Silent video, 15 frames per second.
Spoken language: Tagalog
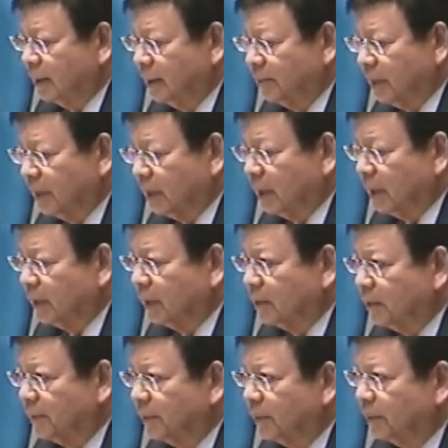ang makikita
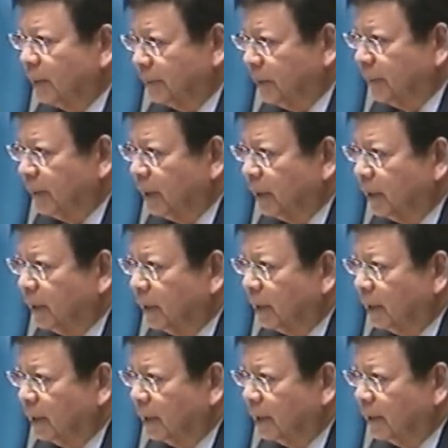nyo pong ibibigay
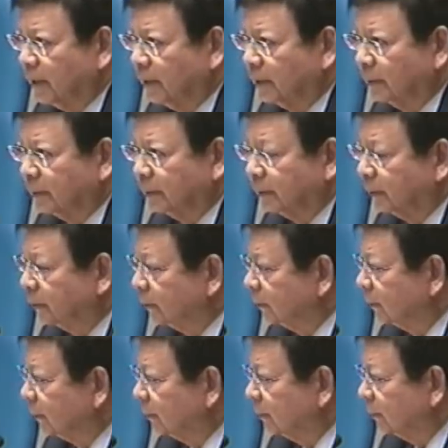nila ay yung
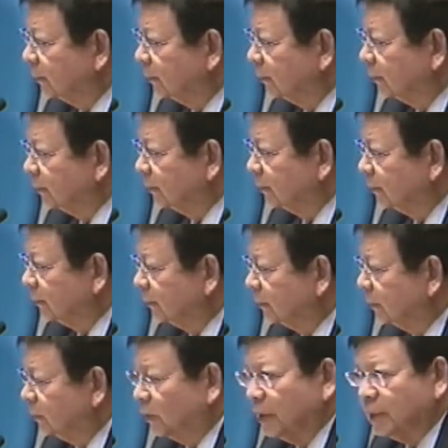
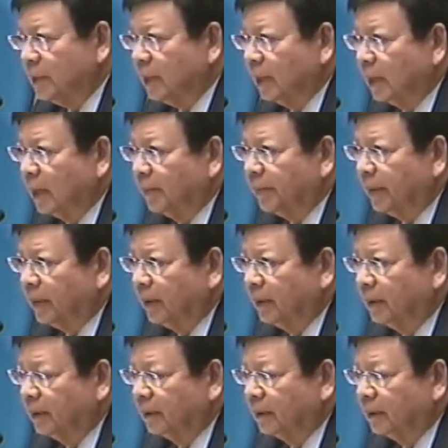original copy.